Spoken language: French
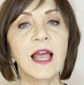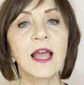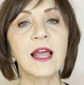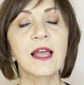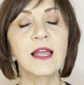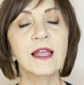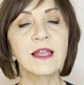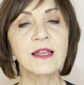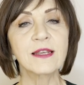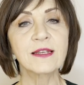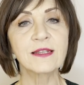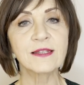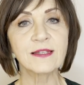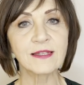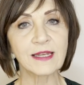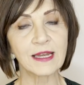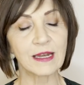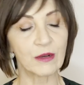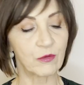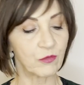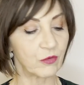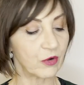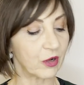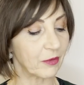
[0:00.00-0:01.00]
là, c'est
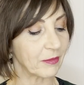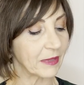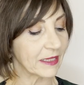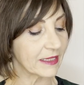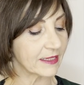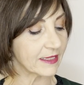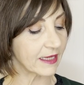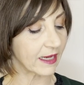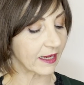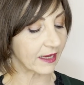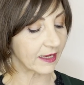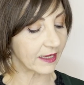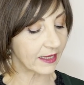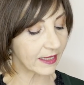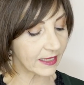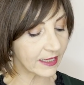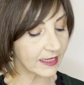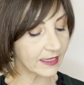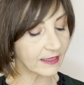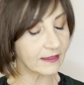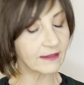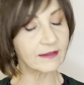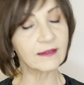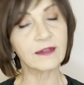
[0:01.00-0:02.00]
la couleur matière.
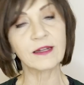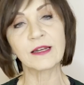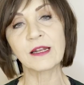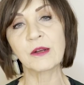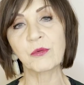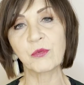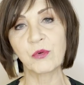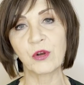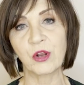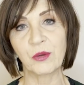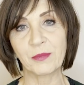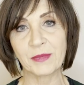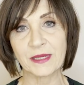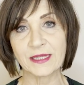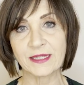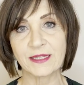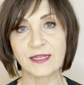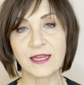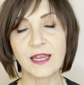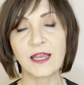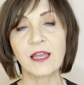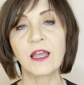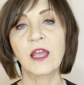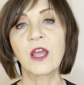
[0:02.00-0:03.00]
Et dans la couleur
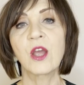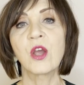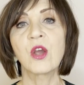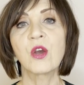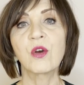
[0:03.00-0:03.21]
matière,